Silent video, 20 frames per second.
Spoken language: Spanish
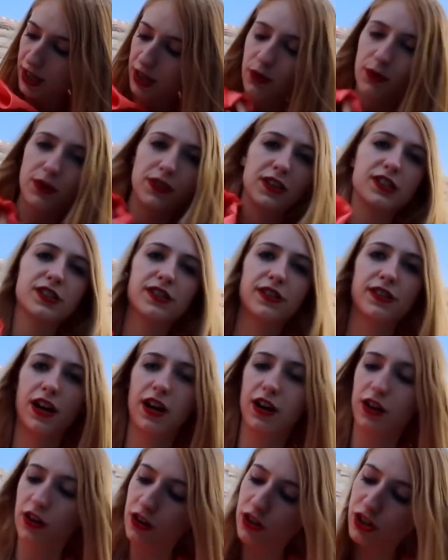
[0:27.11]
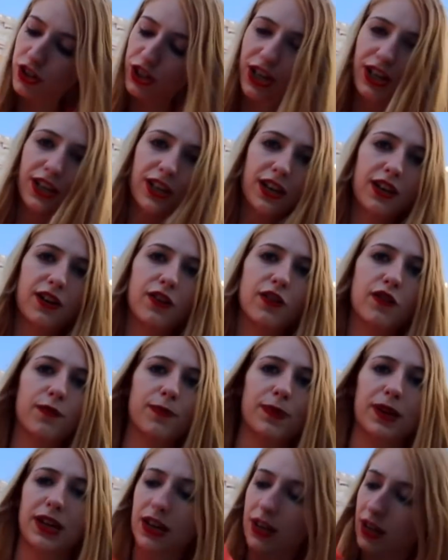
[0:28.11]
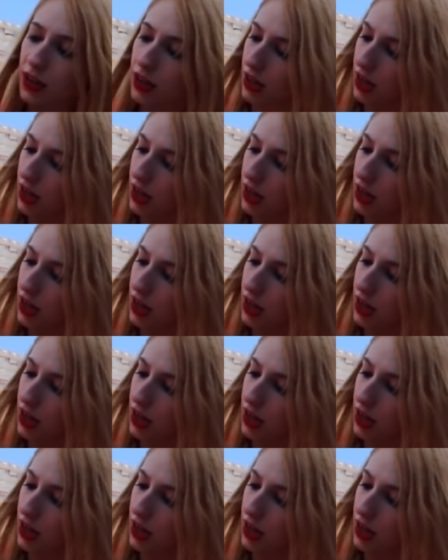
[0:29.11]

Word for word: una camiseta que no ha dejado indiferente